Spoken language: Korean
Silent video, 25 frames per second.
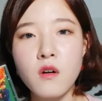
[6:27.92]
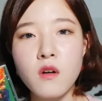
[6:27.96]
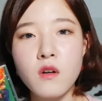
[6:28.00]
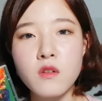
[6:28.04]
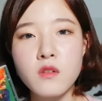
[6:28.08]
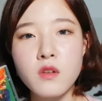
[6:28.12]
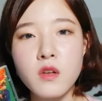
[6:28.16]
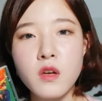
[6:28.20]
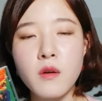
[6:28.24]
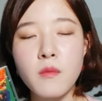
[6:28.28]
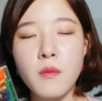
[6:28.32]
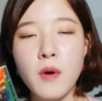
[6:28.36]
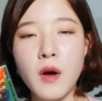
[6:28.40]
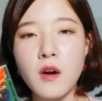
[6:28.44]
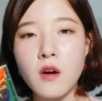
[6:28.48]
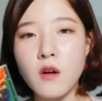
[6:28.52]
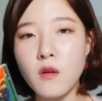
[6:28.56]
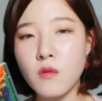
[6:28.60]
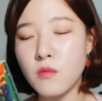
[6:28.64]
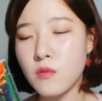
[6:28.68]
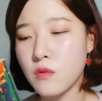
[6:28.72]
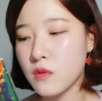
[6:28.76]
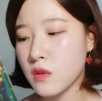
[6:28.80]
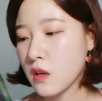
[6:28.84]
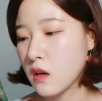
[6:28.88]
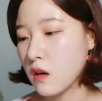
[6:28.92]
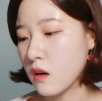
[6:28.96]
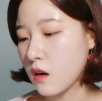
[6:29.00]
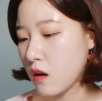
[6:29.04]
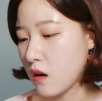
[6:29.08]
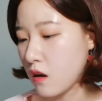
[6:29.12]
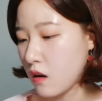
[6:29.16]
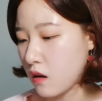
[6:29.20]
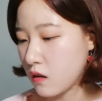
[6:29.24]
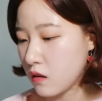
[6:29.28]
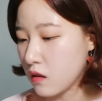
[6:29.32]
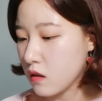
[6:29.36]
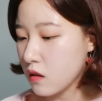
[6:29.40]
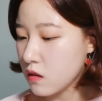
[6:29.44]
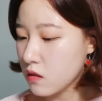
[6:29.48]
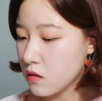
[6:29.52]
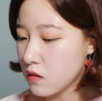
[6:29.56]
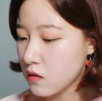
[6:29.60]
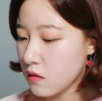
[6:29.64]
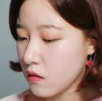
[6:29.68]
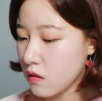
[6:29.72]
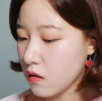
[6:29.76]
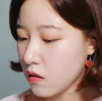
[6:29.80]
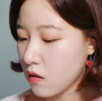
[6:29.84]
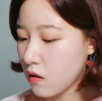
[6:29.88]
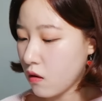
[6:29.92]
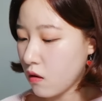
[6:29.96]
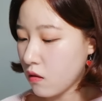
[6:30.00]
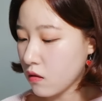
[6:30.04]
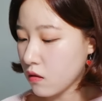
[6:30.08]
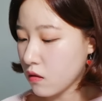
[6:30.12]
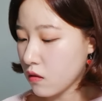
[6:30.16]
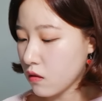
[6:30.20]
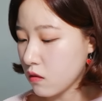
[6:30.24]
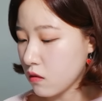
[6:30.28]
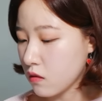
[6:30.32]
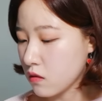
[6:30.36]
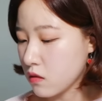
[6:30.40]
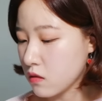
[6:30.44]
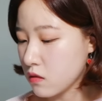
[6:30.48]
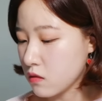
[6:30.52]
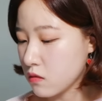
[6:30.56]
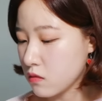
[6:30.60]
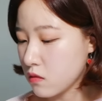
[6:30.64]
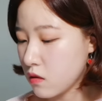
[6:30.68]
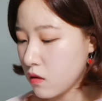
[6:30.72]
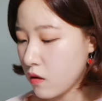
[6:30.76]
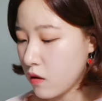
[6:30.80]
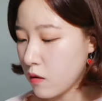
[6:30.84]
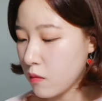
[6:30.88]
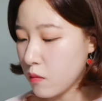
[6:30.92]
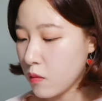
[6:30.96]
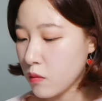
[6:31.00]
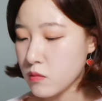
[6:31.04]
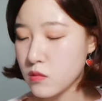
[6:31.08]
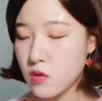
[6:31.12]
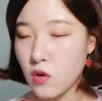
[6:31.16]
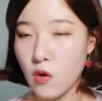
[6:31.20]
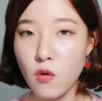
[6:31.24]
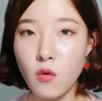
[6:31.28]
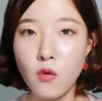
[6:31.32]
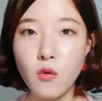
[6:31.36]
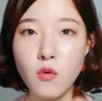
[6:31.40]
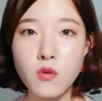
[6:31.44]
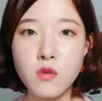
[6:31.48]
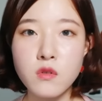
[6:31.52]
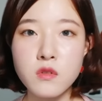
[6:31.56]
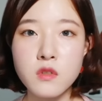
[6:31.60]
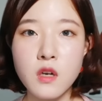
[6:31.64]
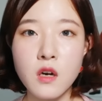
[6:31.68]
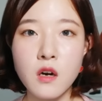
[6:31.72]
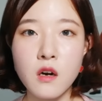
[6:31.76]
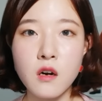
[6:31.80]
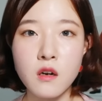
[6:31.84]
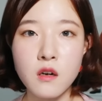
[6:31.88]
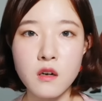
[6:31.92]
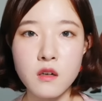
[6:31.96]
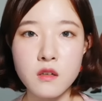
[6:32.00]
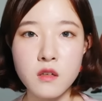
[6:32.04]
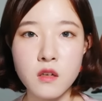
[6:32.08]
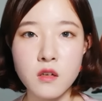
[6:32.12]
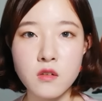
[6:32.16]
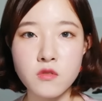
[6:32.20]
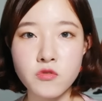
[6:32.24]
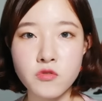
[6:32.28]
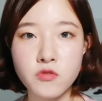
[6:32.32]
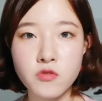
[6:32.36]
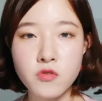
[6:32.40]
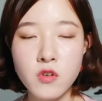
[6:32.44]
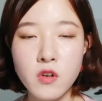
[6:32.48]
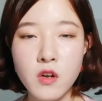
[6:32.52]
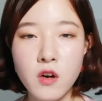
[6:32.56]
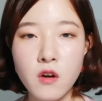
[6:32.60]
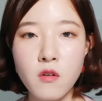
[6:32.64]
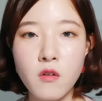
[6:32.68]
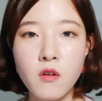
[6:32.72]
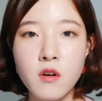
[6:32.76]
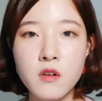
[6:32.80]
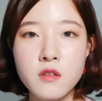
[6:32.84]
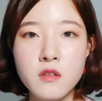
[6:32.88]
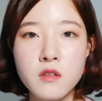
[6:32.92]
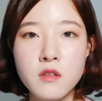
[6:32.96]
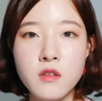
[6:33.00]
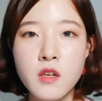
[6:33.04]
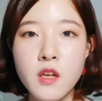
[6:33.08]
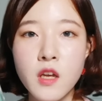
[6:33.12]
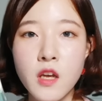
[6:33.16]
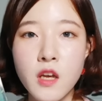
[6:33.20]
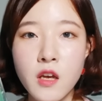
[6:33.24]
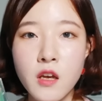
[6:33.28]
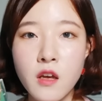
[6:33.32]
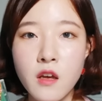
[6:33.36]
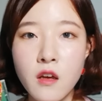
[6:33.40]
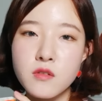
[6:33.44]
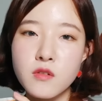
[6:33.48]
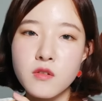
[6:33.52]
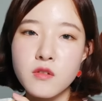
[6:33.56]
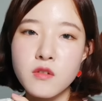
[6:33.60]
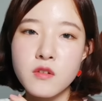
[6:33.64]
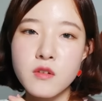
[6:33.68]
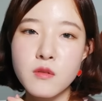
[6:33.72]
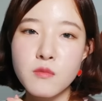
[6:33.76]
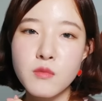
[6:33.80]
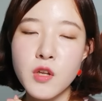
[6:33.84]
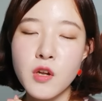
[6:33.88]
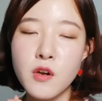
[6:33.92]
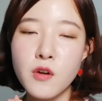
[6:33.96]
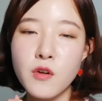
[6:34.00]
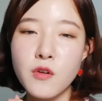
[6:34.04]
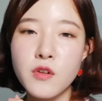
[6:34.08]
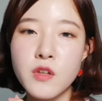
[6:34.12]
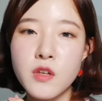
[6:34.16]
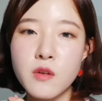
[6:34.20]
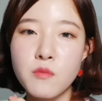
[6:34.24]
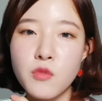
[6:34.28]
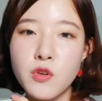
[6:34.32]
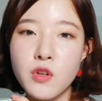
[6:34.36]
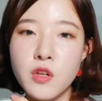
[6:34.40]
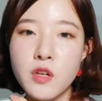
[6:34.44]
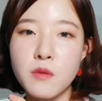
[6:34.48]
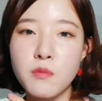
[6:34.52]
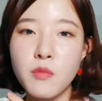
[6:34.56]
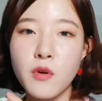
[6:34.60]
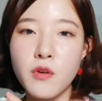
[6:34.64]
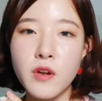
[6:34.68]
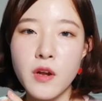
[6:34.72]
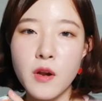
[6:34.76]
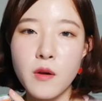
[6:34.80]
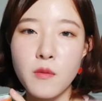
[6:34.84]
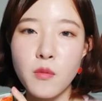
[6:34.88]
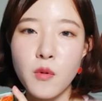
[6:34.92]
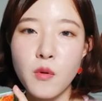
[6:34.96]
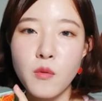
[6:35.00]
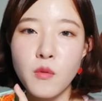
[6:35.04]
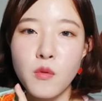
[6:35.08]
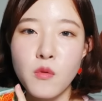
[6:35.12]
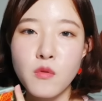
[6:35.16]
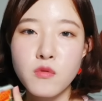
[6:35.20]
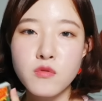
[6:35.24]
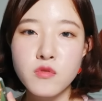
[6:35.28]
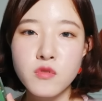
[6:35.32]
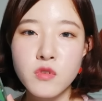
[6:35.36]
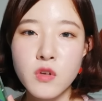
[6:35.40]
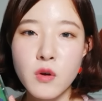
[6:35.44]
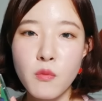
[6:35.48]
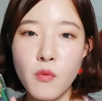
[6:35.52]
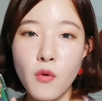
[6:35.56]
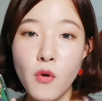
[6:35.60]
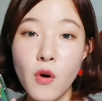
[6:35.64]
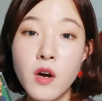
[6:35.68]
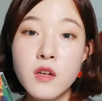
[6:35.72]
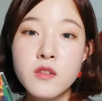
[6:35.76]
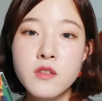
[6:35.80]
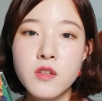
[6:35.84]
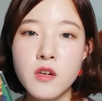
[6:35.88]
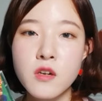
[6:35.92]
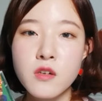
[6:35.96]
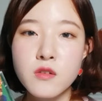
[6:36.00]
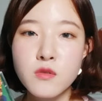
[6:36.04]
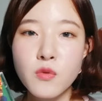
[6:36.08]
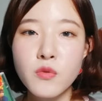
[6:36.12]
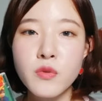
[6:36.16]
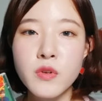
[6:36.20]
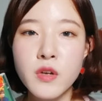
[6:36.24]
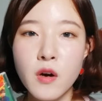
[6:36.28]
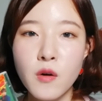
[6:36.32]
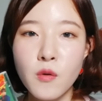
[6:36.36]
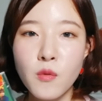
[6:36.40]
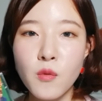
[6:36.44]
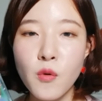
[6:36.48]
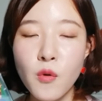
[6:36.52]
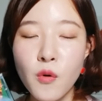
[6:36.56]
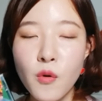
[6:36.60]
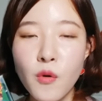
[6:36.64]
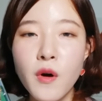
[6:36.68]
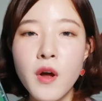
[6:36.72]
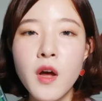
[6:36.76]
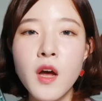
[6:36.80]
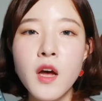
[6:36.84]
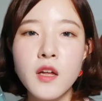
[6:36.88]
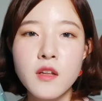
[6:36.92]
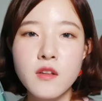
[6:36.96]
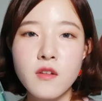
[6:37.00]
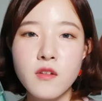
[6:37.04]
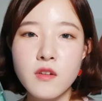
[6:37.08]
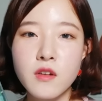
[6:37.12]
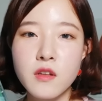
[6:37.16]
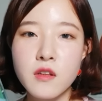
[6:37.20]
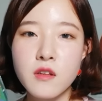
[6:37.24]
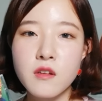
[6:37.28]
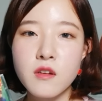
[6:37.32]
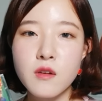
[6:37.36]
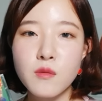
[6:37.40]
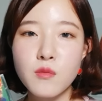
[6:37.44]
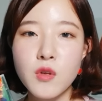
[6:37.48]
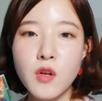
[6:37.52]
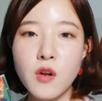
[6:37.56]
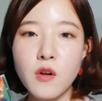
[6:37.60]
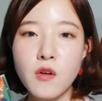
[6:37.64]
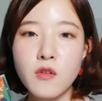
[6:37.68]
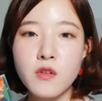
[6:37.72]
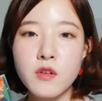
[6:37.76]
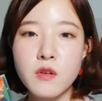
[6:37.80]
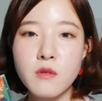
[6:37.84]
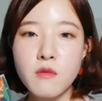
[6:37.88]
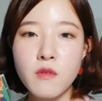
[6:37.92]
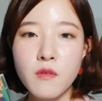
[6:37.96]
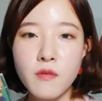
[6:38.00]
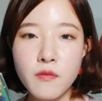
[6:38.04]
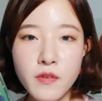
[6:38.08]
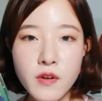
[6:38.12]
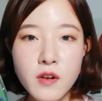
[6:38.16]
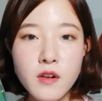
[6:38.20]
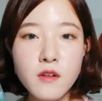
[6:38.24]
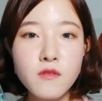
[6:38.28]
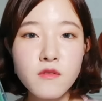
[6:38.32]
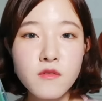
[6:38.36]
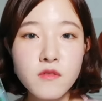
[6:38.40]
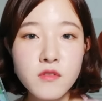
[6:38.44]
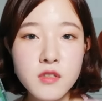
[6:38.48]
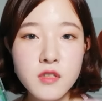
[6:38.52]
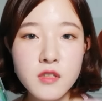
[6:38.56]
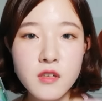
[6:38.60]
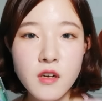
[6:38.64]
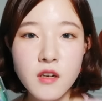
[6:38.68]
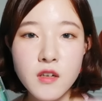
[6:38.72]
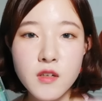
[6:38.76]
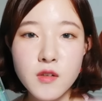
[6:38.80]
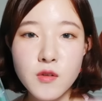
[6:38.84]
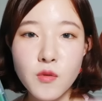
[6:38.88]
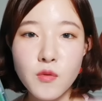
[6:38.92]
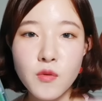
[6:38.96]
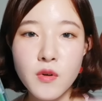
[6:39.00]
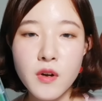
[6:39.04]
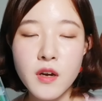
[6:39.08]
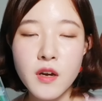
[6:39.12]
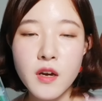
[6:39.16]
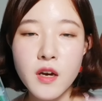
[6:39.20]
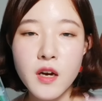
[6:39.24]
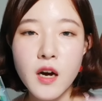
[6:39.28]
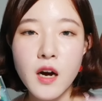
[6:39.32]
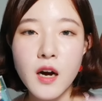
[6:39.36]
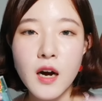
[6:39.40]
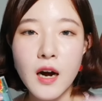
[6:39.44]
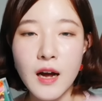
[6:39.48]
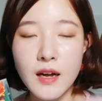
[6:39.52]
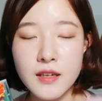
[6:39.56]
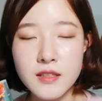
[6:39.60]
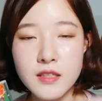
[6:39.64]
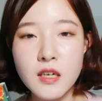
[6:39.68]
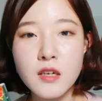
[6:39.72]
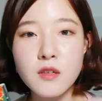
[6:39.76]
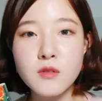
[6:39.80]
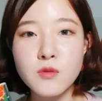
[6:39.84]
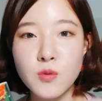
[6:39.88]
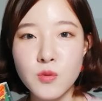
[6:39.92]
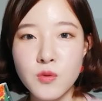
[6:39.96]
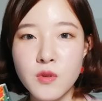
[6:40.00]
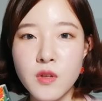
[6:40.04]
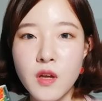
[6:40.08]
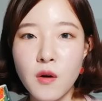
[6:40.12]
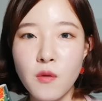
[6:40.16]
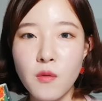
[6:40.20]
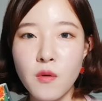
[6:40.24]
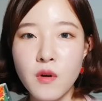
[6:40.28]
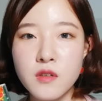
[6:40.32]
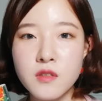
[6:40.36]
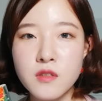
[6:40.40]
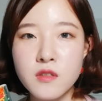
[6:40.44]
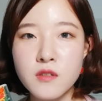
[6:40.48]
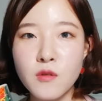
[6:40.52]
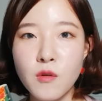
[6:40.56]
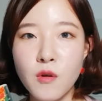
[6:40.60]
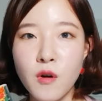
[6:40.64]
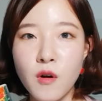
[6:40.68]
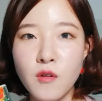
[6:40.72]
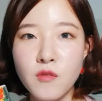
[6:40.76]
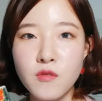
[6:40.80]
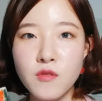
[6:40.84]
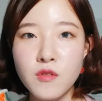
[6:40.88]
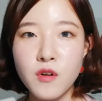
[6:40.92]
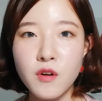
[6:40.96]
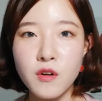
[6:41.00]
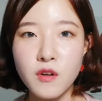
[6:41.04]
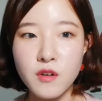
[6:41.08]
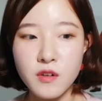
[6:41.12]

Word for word: 이렇게 말하고 보니까 어, 이 앨범 전곡을 제가 다 추천한 것 같은데 드림텔러님은 이번 앨범곡 중에 뭐가 제일 좋냐고 했더니 드림텔러님은 필굿이라는 노래가 가장 좋다고 하시더라고요.